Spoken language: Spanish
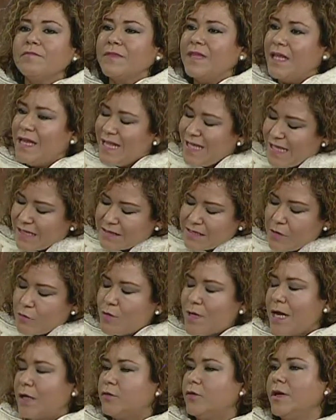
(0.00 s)
Tienen que hacer
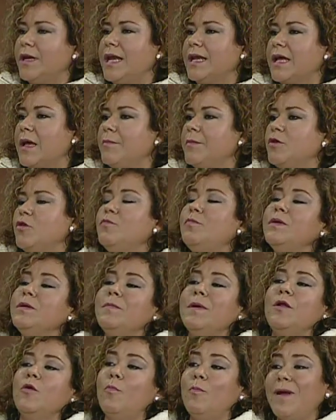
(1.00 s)
un alto en el camino y
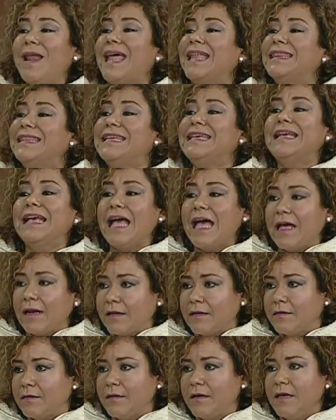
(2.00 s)
primero
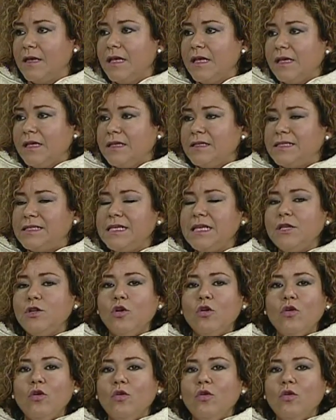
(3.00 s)
platicar. Si,